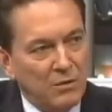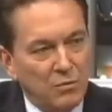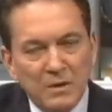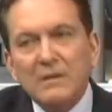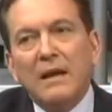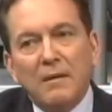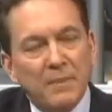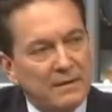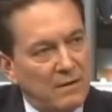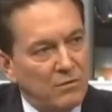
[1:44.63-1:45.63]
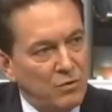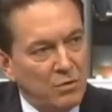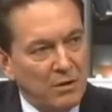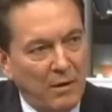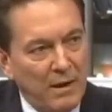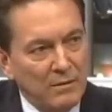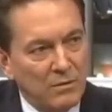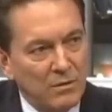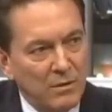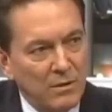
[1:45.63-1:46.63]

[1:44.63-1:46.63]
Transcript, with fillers: yo estuviese en las empresas de nosotros trabajando.